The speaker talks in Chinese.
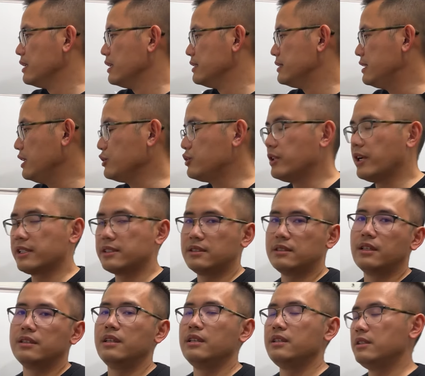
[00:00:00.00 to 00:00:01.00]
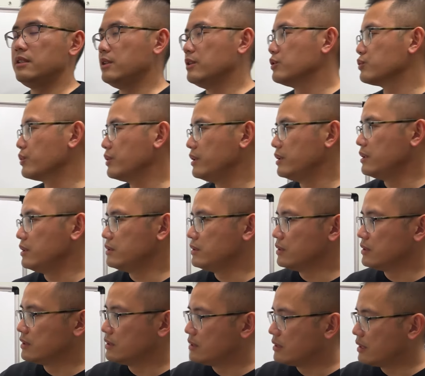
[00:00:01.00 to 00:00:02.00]
sin x 的定义，所以就
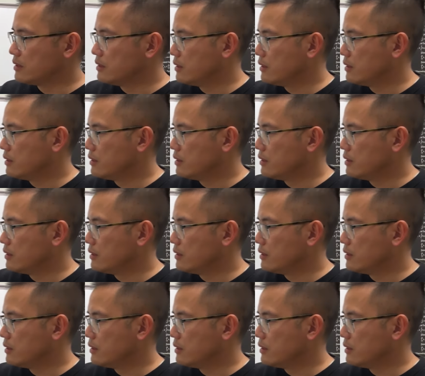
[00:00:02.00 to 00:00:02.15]
是这